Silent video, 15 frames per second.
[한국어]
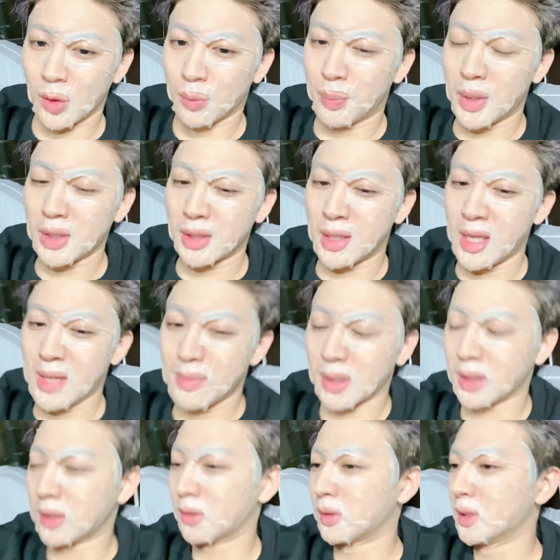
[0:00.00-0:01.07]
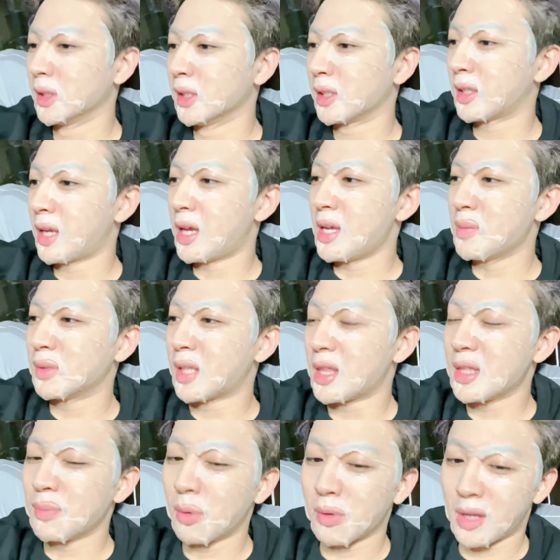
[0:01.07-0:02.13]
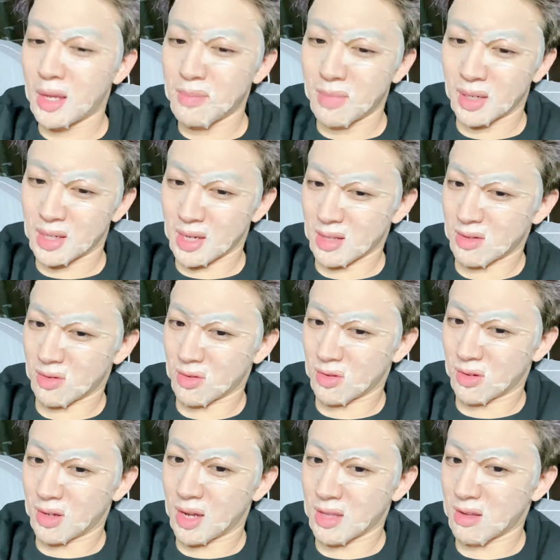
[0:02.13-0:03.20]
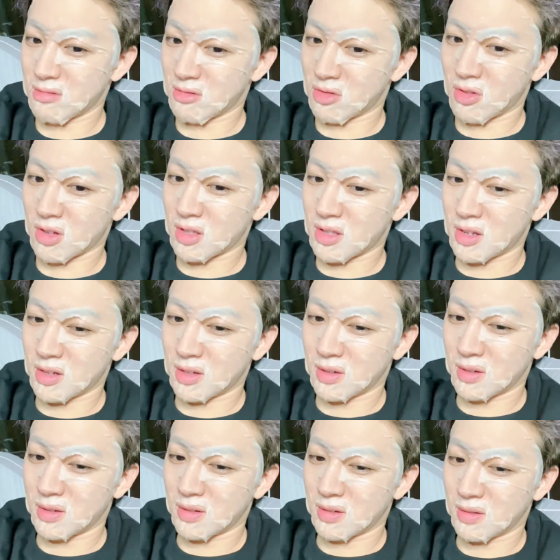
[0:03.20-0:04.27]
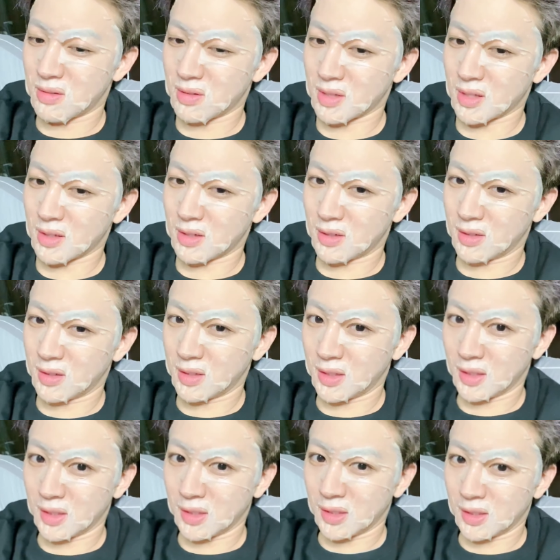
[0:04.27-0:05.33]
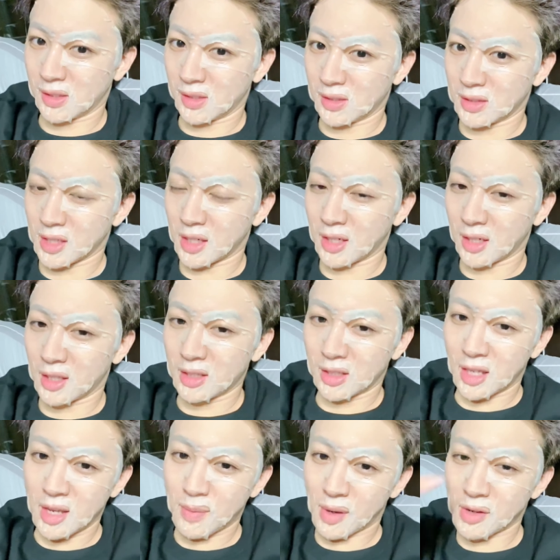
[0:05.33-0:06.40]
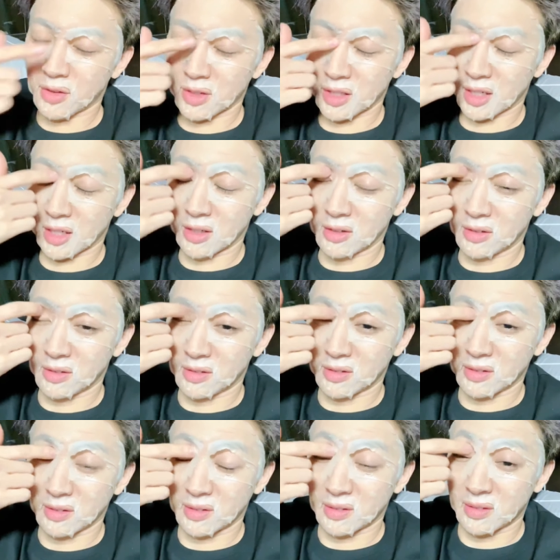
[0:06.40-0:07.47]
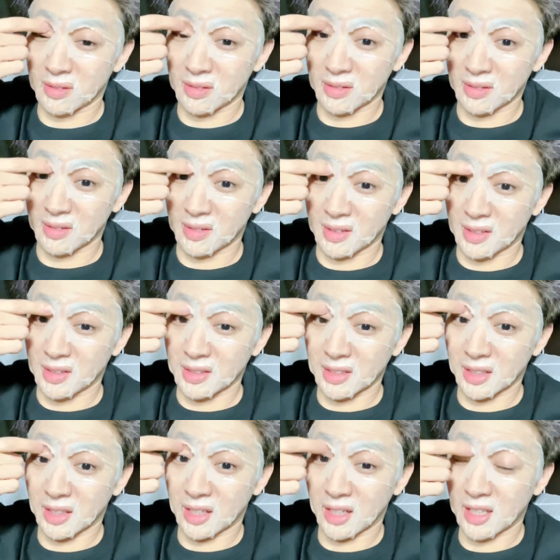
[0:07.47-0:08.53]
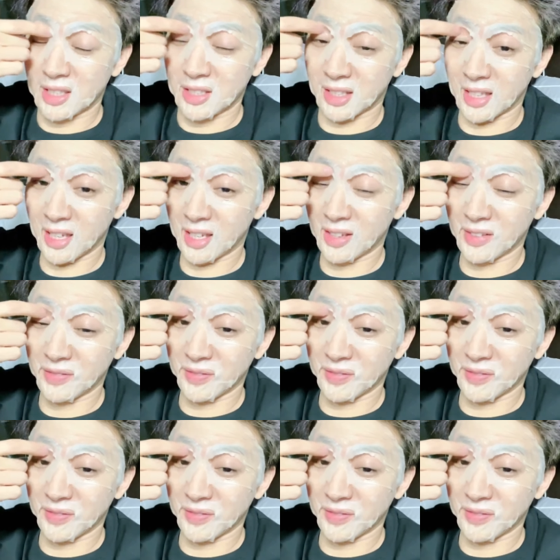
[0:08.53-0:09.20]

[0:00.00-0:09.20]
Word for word: 오빠는 게임 안 해요. 게임은 핸드폰 게임밖에 안 하는 것 같아요. 네. 제가 하는 게임 알려드릴까요? 제가 하는 게임